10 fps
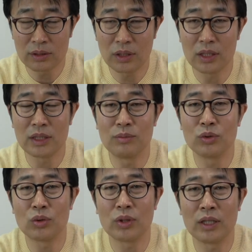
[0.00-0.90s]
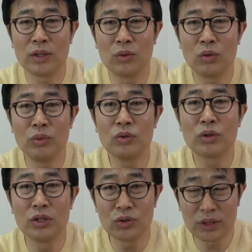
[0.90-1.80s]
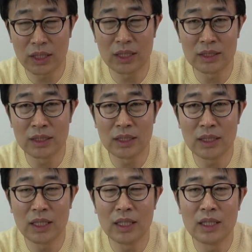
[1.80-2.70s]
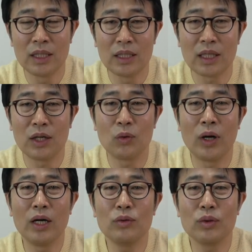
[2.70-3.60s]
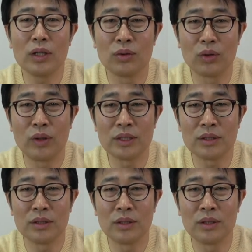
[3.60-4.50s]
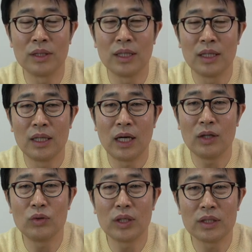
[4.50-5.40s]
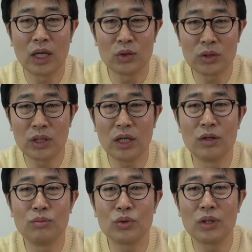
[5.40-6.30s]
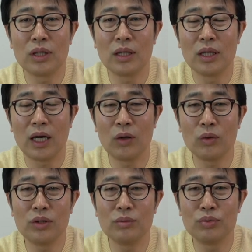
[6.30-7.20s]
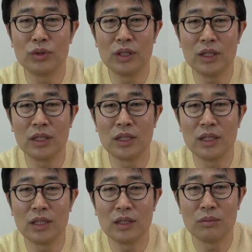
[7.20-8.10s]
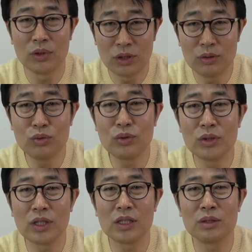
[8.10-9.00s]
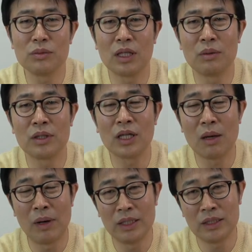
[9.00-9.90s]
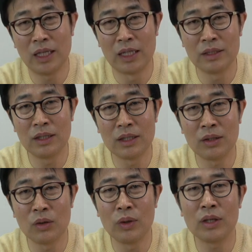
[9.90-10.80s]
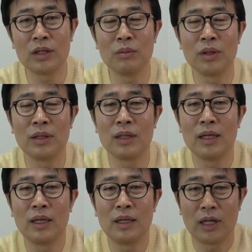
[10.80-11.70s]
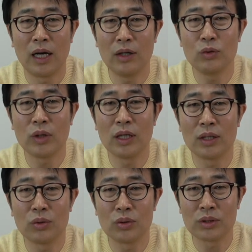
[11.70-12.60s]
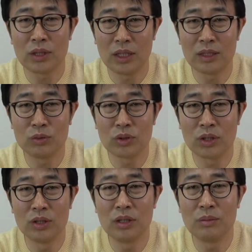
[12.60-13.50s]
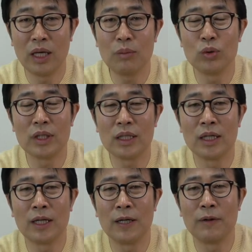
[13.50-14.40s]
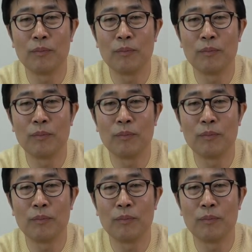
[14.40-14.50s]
설계사무소를 다니고 미국 건축사까지 따고 한국에 들어와서 한국에서 계속 설계 업무를 하고 있는 분이 뭐 있는 분도 있겠습니다만 그렇게 많지는 않은 것 같아요. 왜 그러냐면 한국의 또 설계사무소 경험을 해보니까